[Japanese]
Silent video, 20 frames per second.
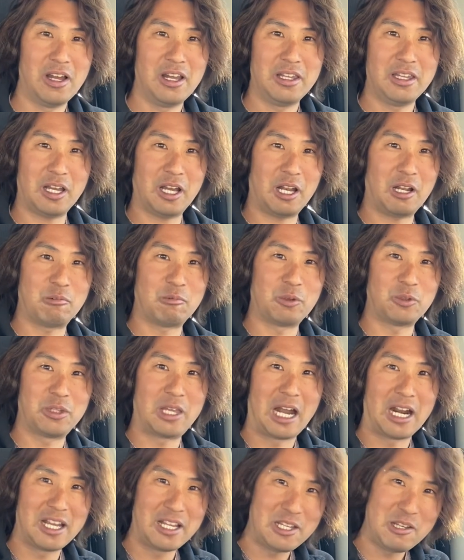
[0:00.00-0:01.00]
だからもう
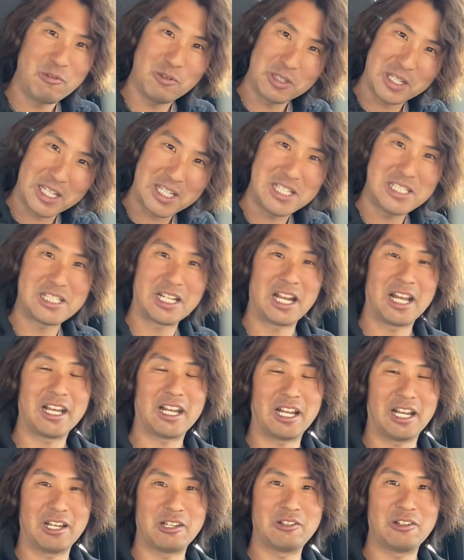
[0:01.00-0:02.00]
誰でもできんじゃない
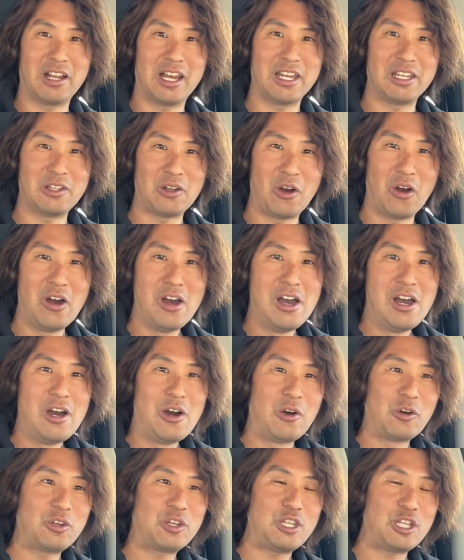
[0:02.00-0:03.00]
かなぐらいの
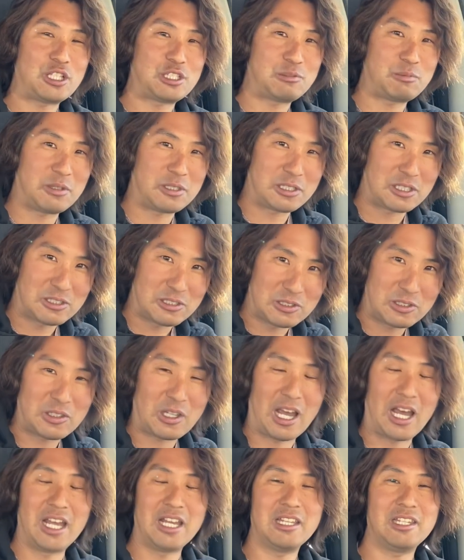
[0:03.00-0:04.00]
大きなスペースでスッと
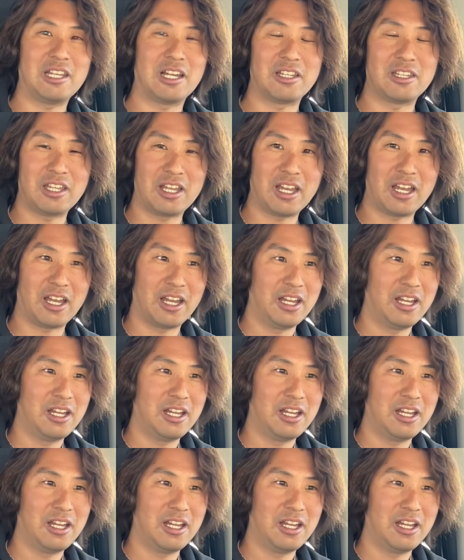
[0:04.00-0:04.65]
入ったんで、